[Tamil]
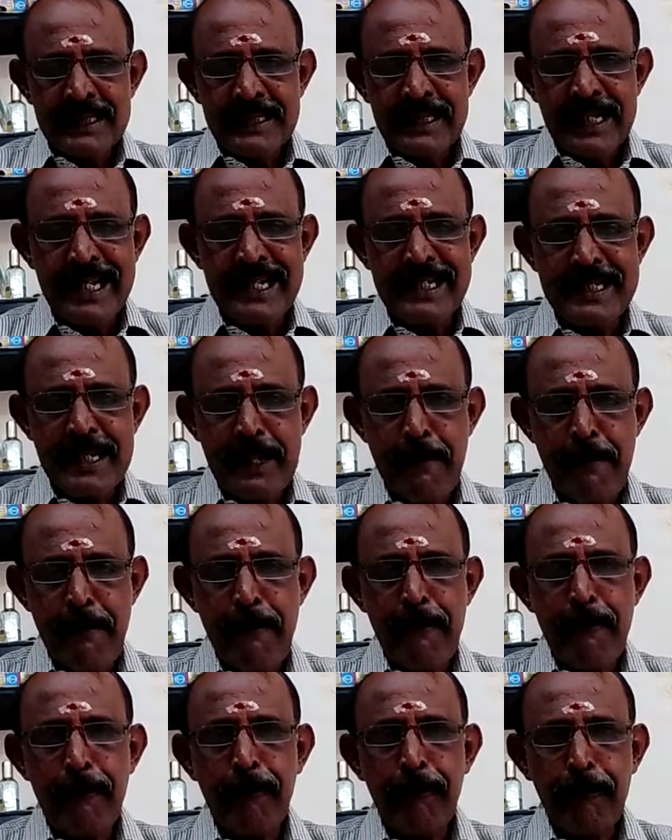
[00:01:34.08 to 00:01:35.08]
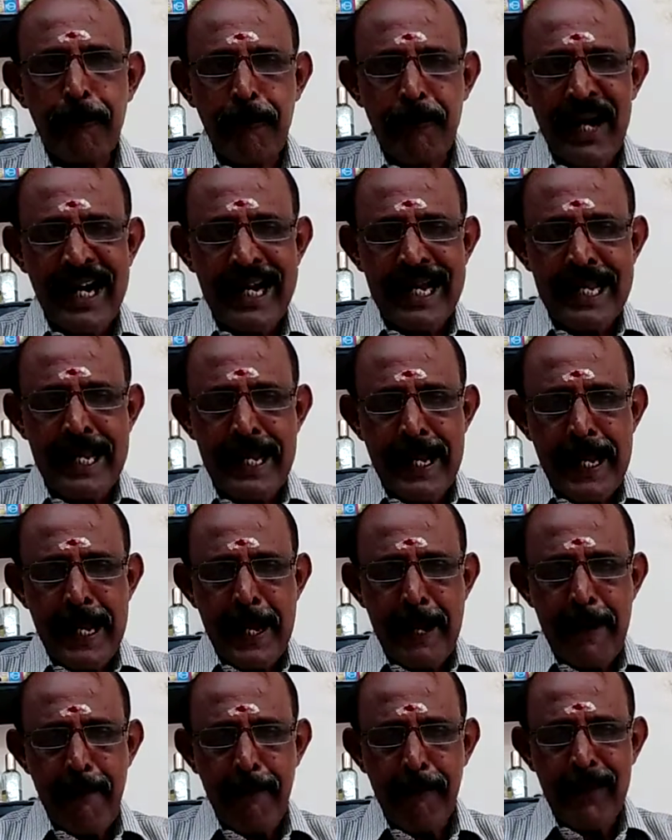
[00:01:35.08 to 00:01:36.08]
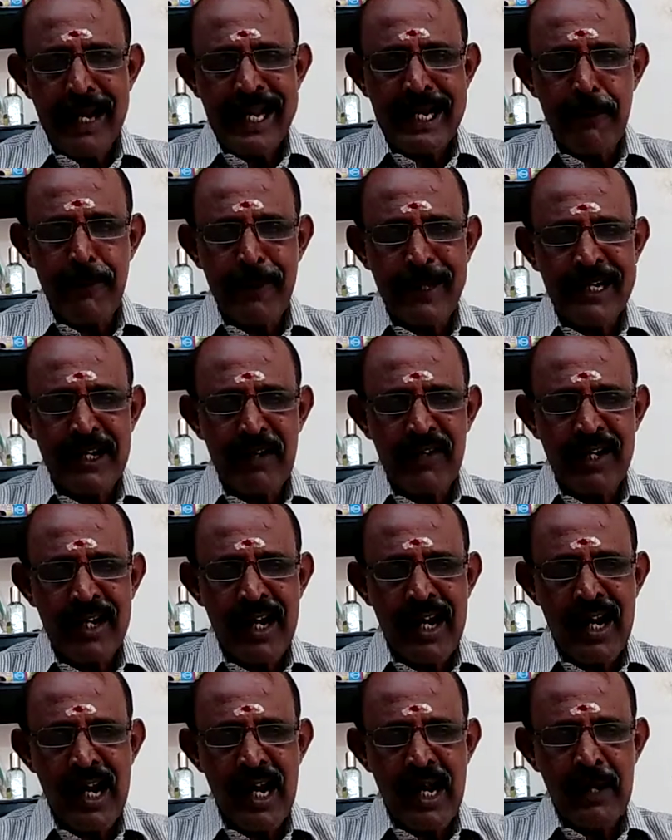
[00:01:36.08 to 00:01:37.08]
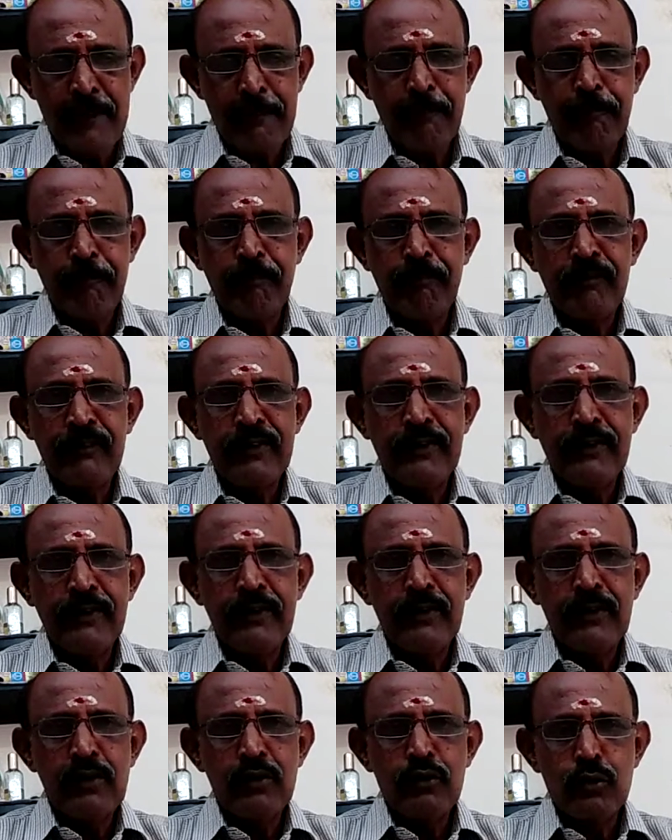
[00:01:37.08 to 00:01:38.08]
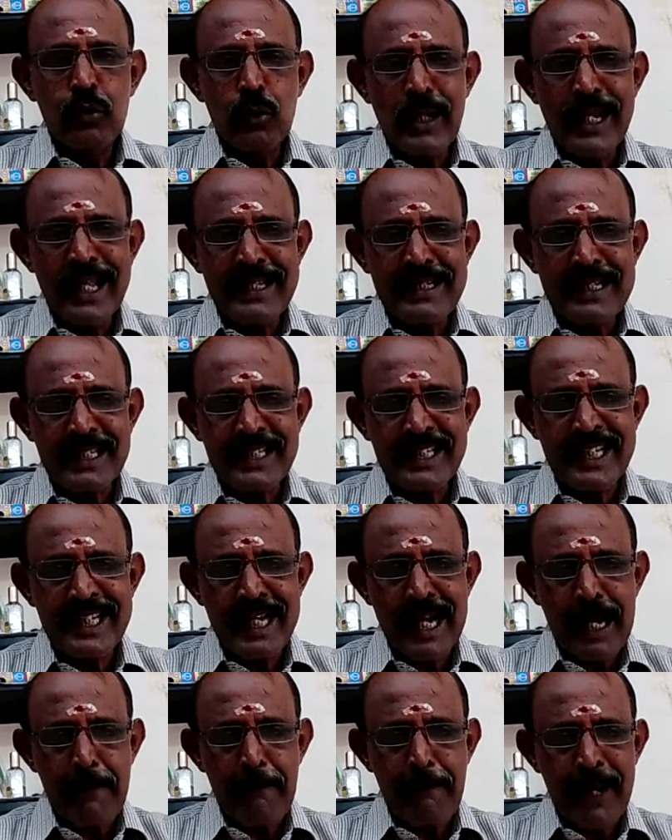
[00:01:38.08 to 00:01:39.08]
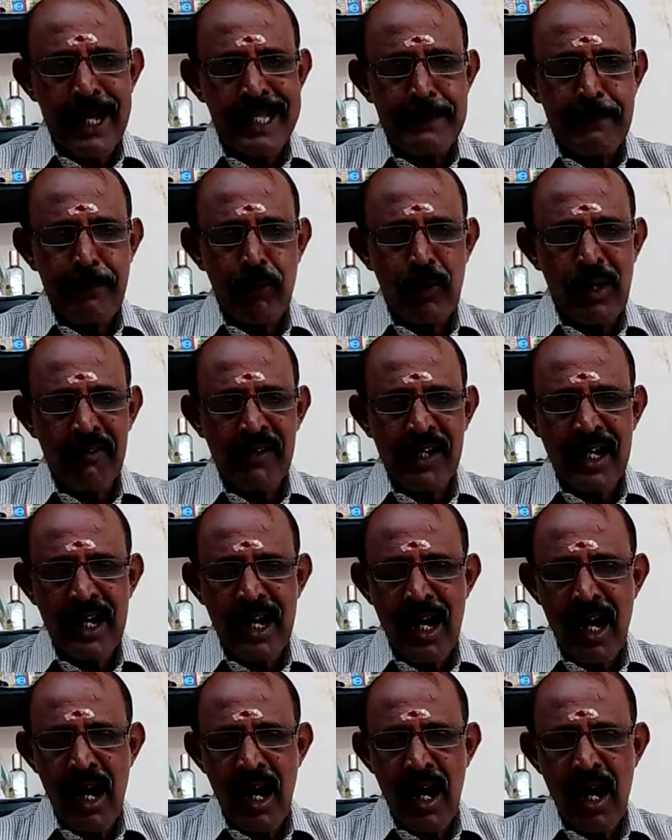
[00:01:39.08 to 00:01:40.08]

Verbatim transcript: நீஷம் பகை மறை பெற்றவர்கள் சூரிய தசையினால் பாதிப்பு உள்ளவர்கள்